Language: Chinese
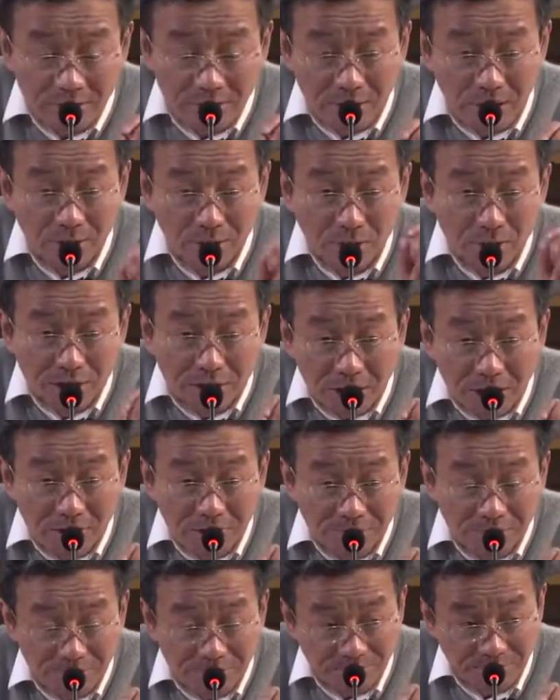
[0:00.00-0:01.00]
劳动者。
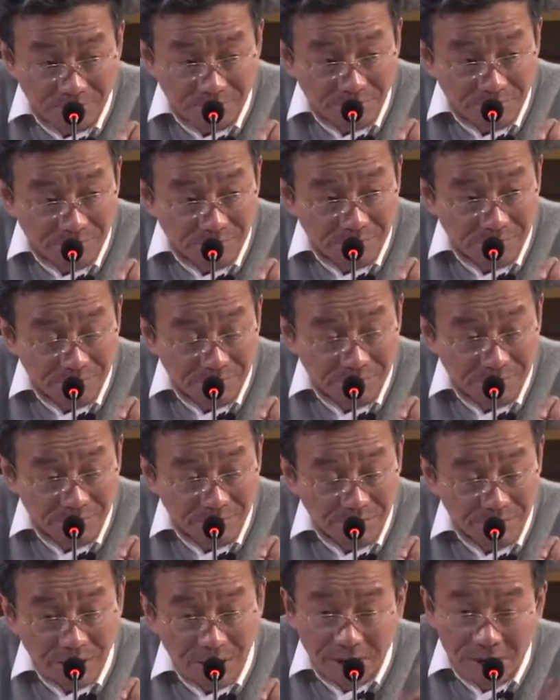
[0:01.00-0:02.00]

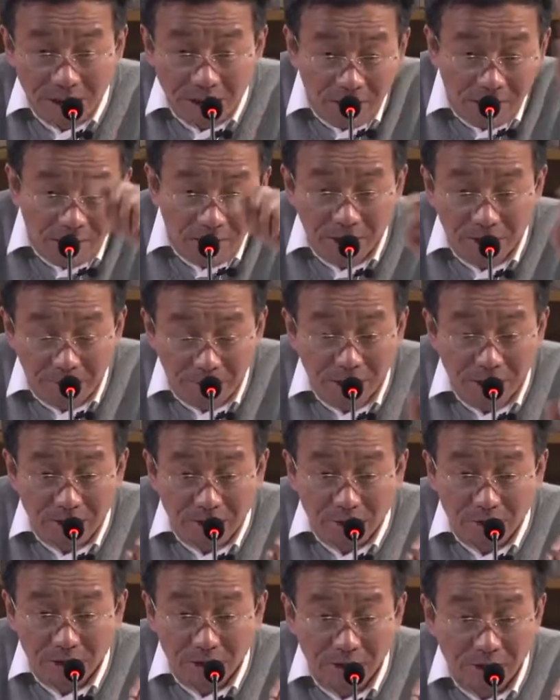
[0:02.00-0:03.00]
在整个人口比例
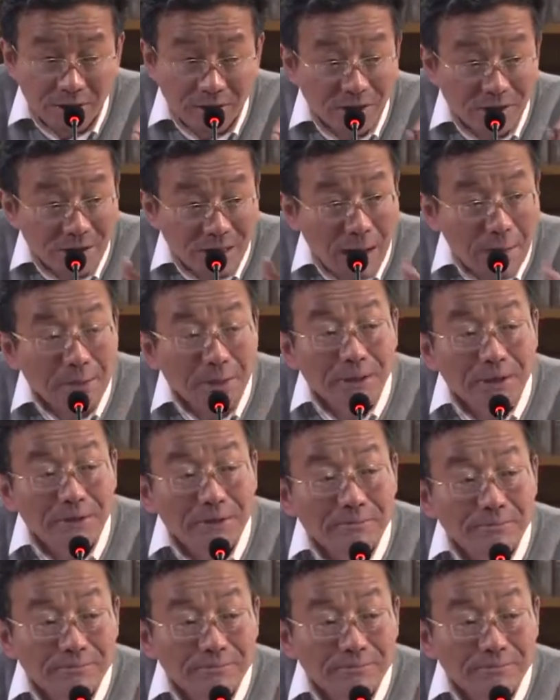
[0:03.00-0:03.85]
当中，一定是大比例。